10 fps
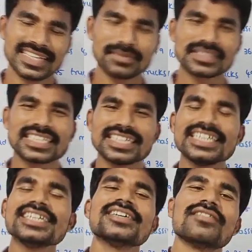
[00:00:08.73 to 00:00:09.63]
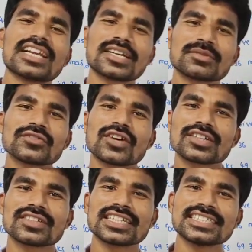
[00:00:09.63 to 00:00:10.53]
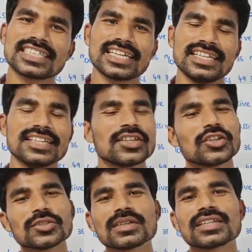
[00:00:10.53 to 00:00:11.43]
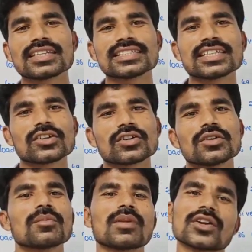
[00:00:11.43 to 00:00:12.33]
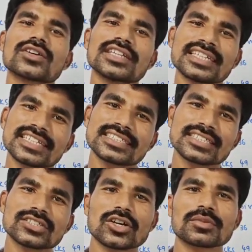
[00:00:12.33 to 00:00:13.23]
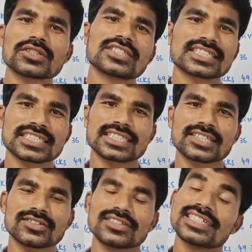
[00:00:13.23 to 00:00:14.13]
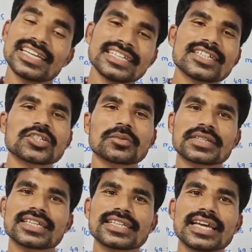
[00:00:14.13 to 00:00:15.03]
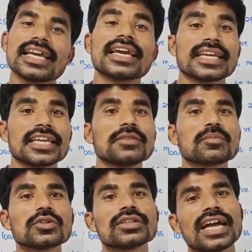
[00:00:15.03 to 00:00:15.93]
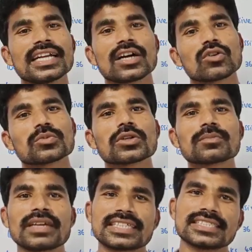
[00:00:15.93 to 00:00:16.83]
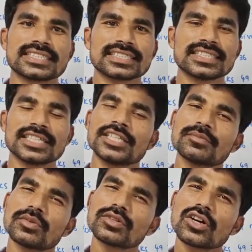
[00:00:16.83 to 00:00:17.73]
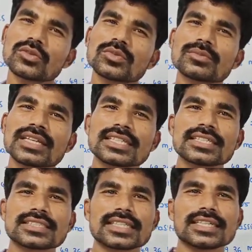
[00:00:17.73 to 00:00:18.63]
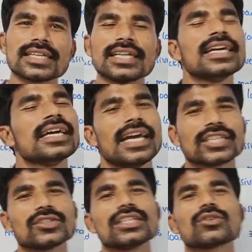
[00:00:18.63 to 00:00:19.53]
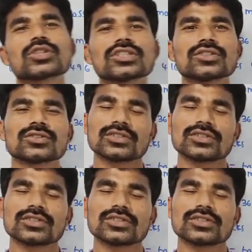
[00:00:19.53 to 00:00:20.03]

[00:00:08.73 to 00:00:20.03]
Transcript: నమస్తే అండి వెల్కమ్ టు ఫార్టీ వన్ డేస్ ఛానల్ ఈరోజు మన రీజనింగ్లో మరొక ఇంట్రెస్టింగ్ టాపిక్ని డిస్కస్ చేద్దాం ఏంటి ఆ టాపిక్ అంటే ఇన్పుట్ అండ్ అవుట్పుట్ మెథడ్స్ ఇన్పుట్ అవుట్పుట్ మెథడ్ ఏంటి సార్ అంటే యాక్చువల్లీ క్వశ్చన్